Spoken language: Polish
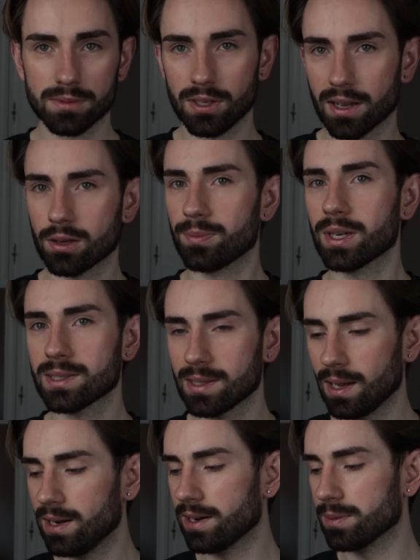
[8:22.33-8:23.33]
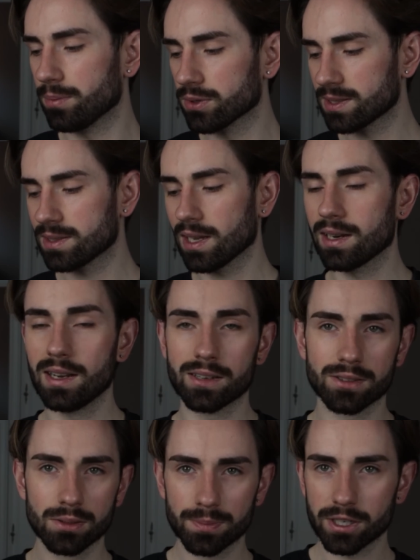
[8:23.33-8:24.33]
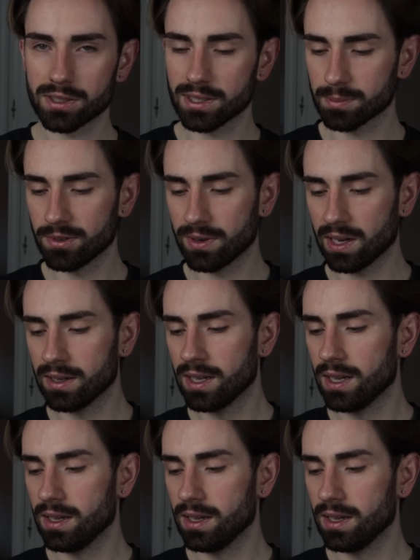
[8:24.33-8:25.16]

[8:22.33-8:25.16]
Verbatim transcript: Działa jako pre-styler i post-styler, super się zmywa.